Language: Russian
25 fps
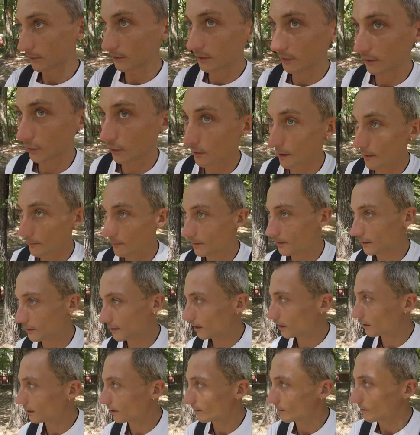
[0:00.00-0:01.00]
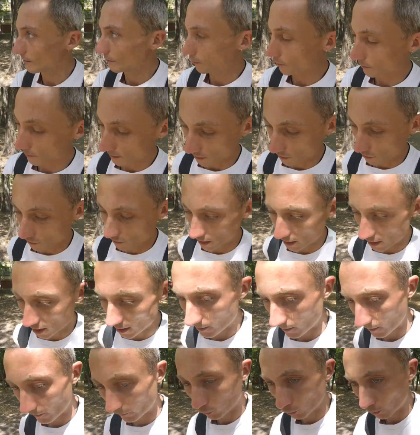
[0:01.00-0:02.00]
с тремя пересадками, потом с
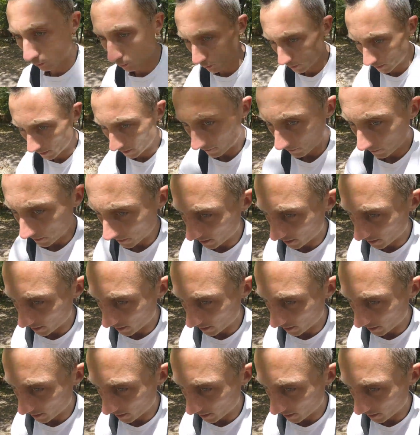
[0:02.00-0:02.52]
ожиданием автобуса И в